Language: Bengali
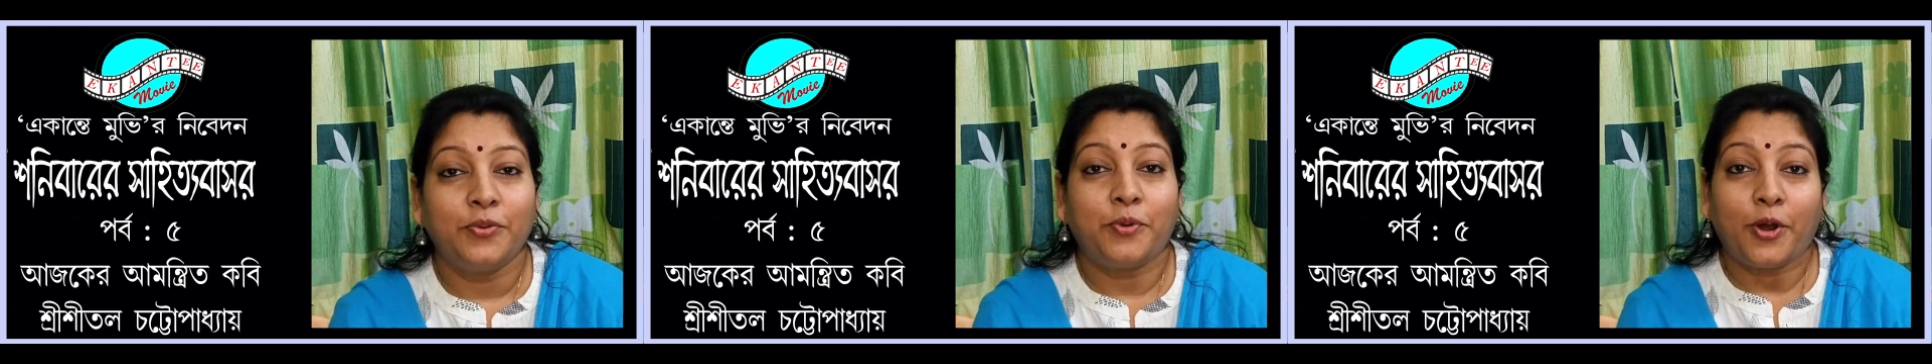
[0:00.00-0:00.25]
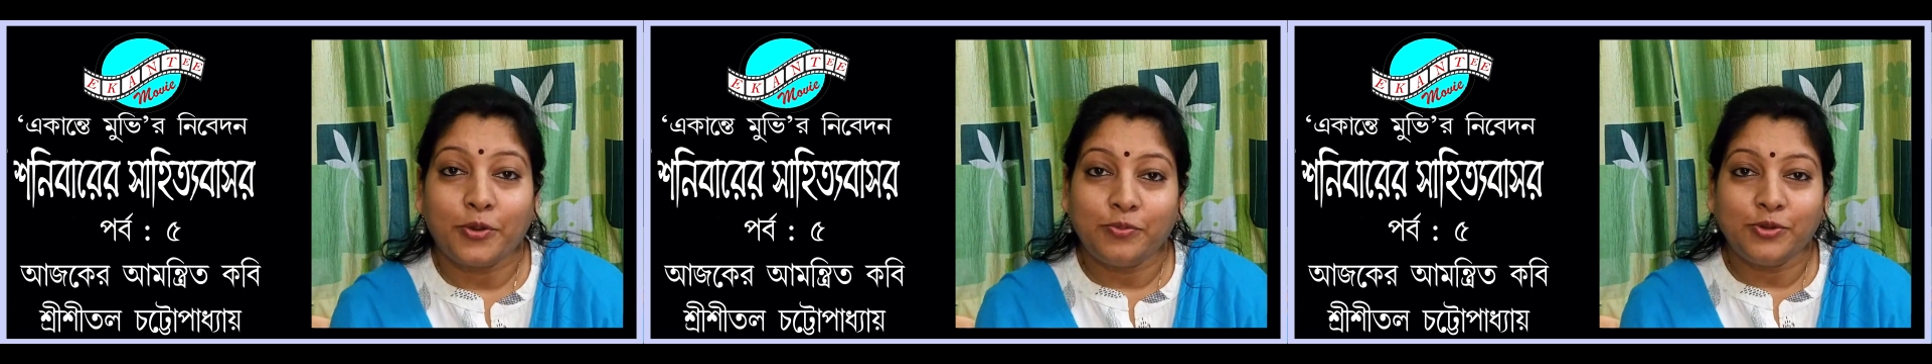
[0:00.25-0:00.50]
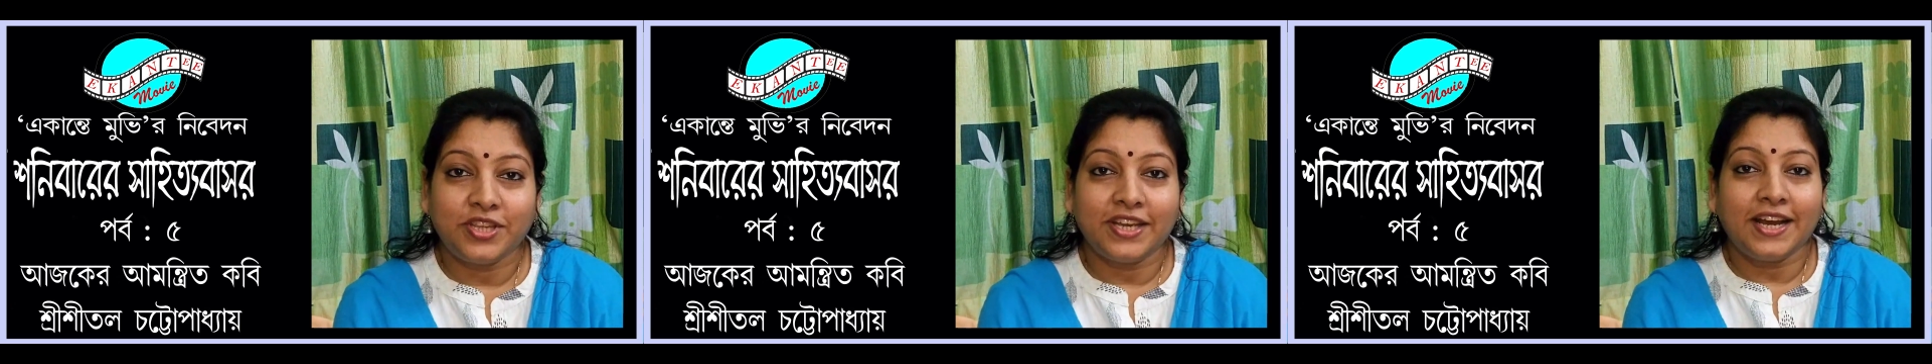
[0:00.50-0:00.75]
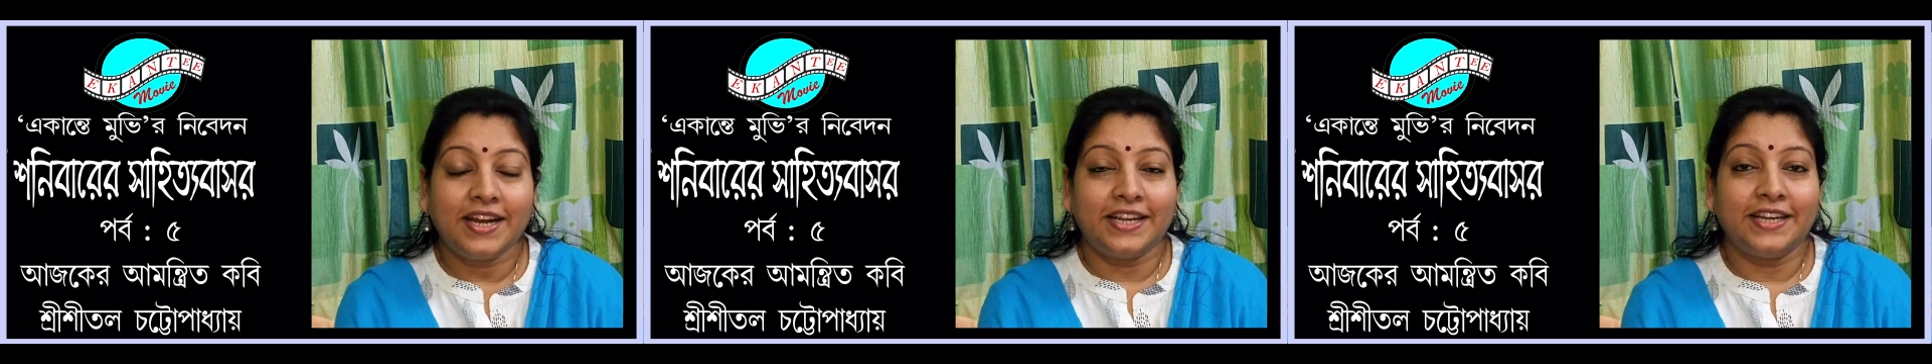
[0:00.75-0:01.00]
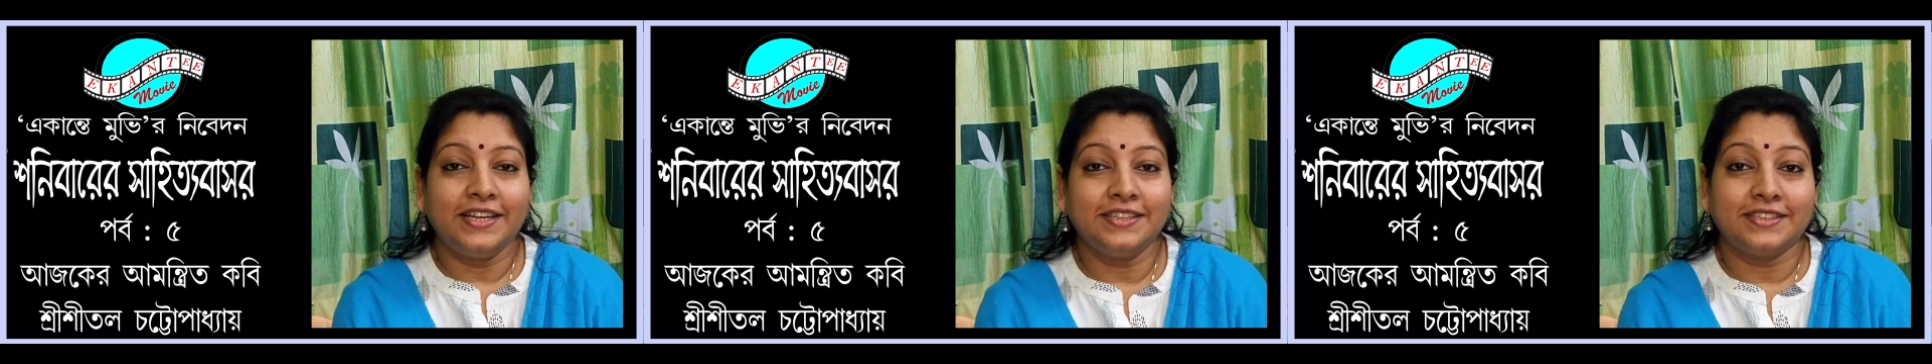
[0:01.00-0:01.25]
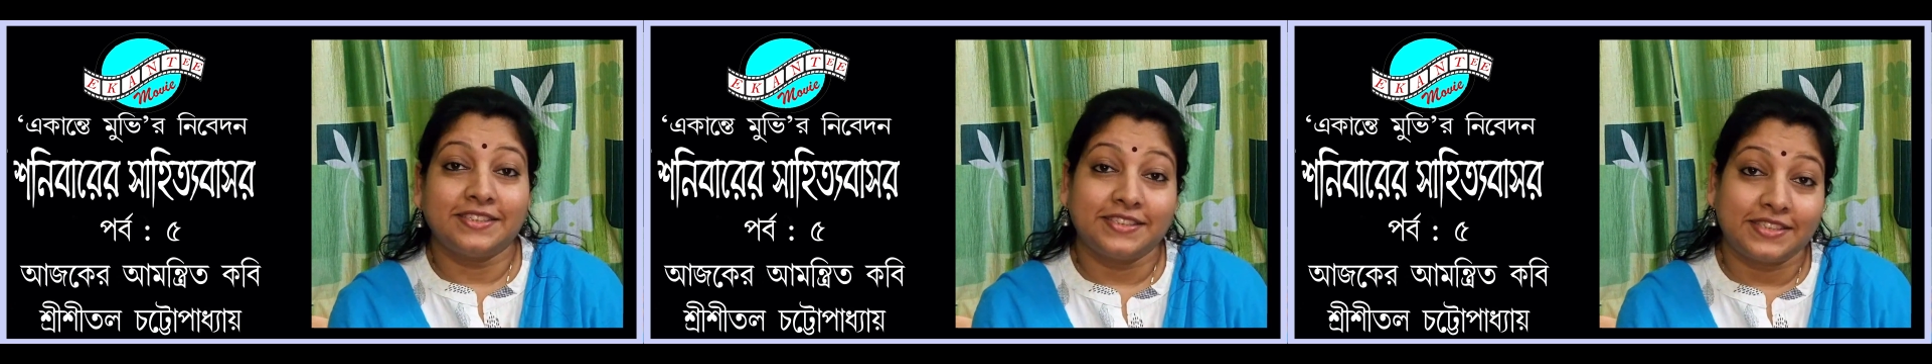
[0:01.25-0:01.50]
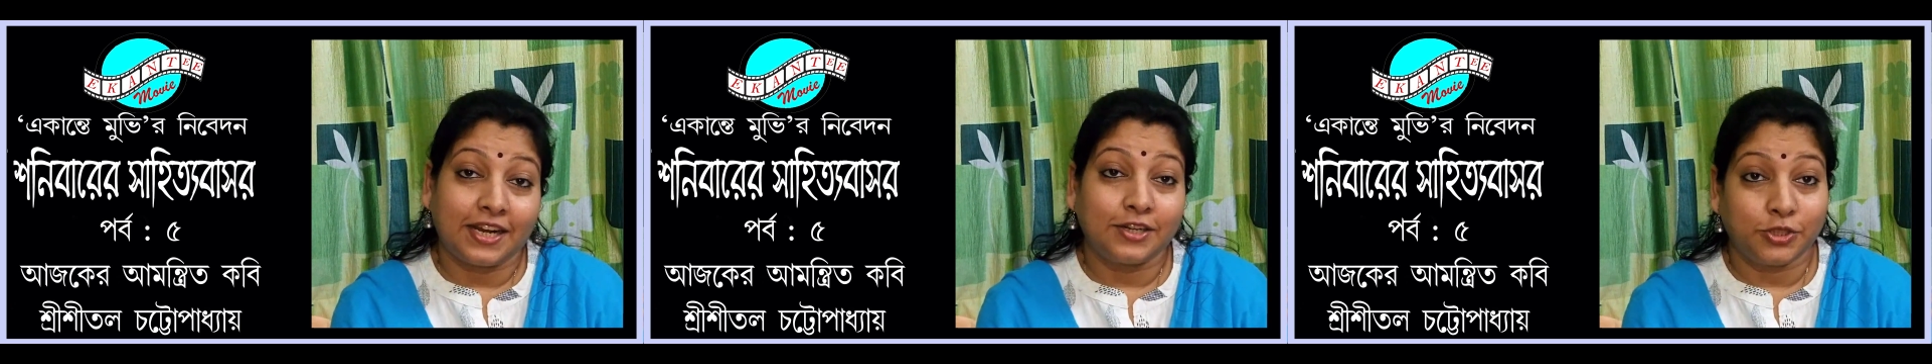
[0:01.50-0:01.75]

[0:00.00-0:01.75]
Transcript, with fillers: পরবর্তীকালে তার